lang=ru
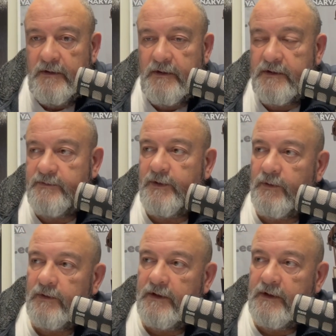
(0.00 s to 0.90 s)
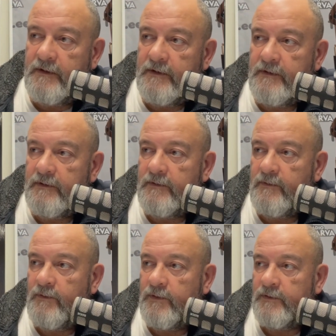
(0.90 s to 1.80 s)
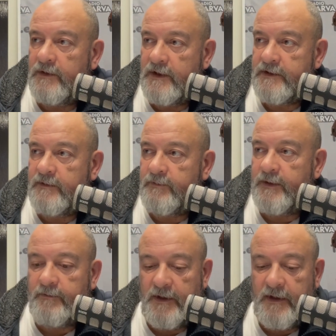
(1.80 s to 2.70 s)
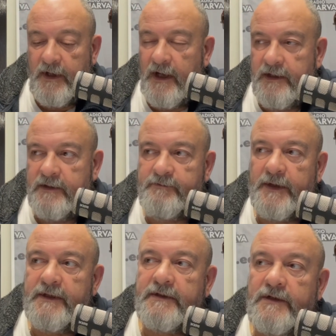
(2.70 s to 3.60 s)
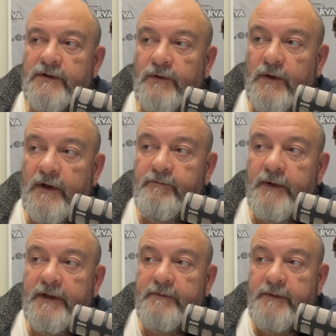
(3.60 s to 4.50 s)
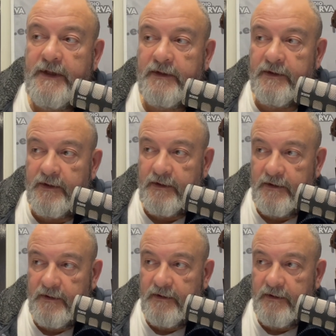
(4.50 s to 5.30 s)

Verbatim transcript: конспирологи э, могут даже предполагать, а не произошло ли подмены?